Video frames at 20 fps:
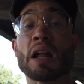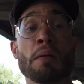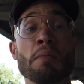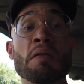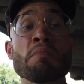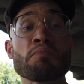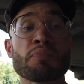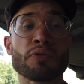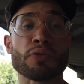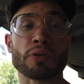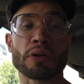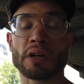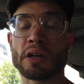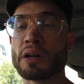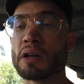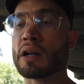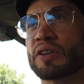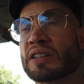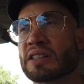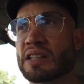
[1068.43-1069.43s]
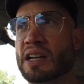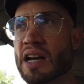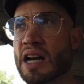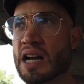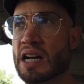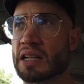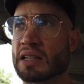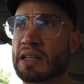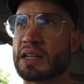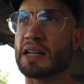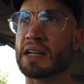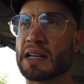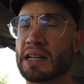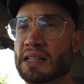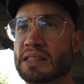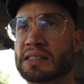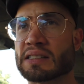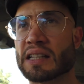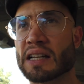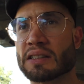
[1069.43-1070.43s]
et là même plus. En fait, il y
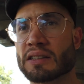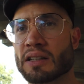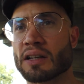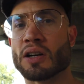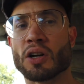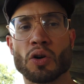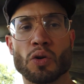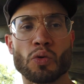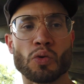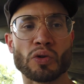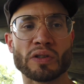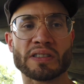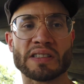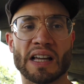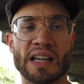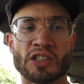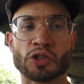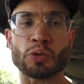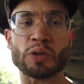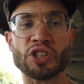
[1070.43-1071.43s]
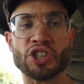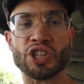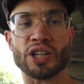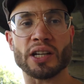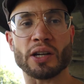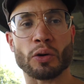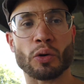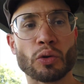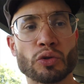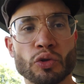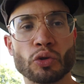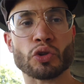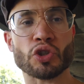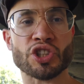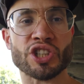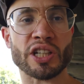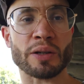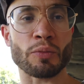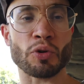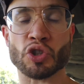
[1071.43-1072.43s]
a un, stade où ça a switché et
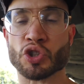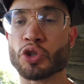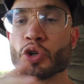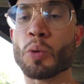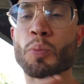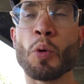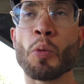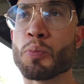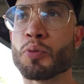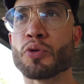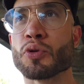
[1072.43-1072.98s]
ontologiquement je ne peux